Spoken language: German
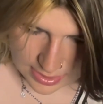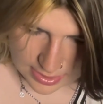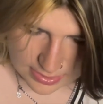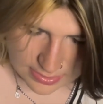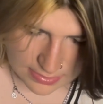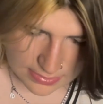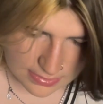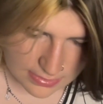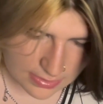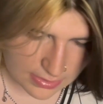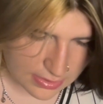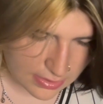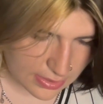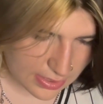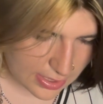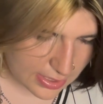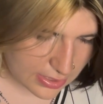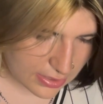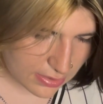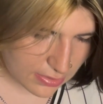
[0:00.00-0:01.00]
hat es einen
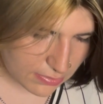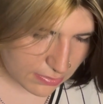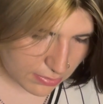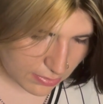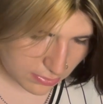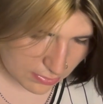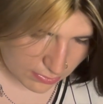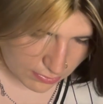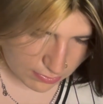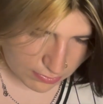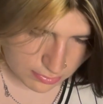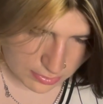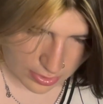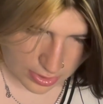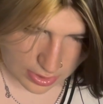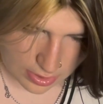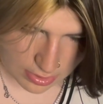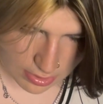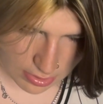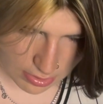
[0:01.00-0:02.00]
recht guten
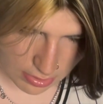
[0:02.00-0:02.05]
Zustand.